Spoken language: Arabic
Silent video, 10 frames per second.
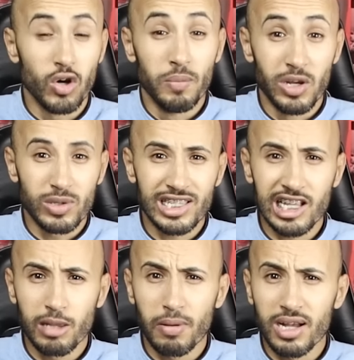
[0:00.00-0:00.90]
وملي
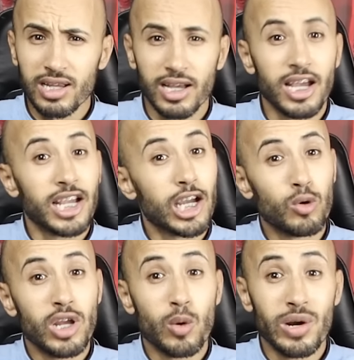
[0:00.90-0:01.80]
وصلت الباك
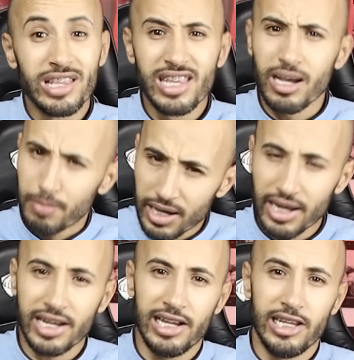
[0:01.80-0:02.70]
قالوا لي والديها
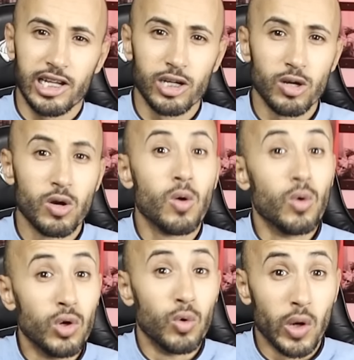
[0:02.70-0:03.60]
بارك عليه
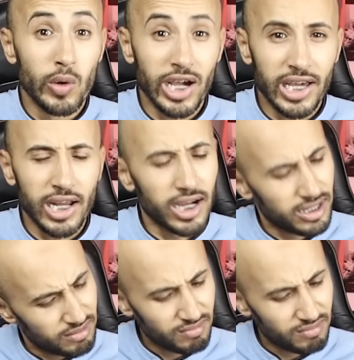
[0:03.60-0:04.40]
والاولى والاخرى